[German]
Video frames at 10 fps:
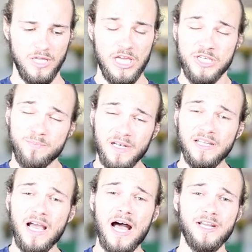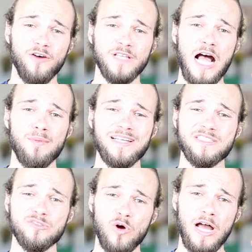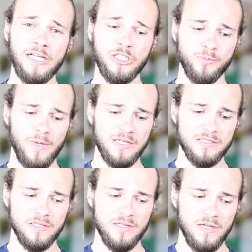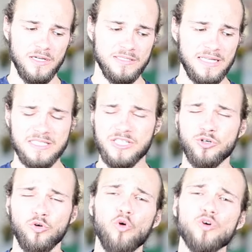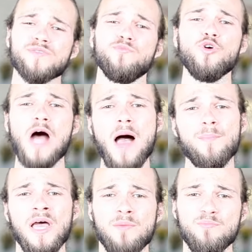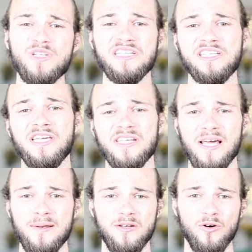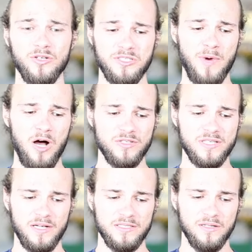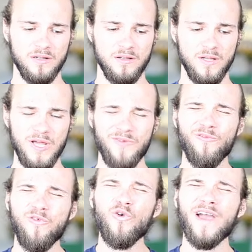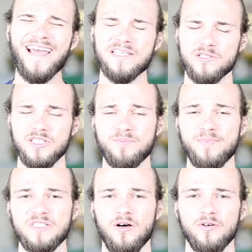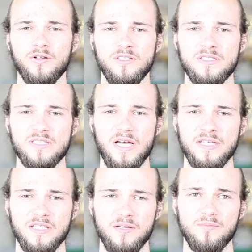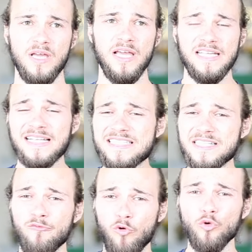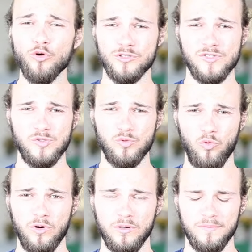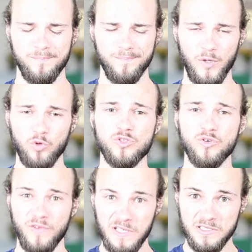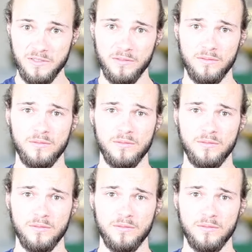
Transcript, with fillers: Ich bin gerade auf der Arbeit so eingespannt, dass ich schon große Mühe habe mit den Kindern und dem Haushalt. Woher soll ich bitte auch noch die Zeit nehmen, jetzt eine Wohnung zu suchen und zu finden?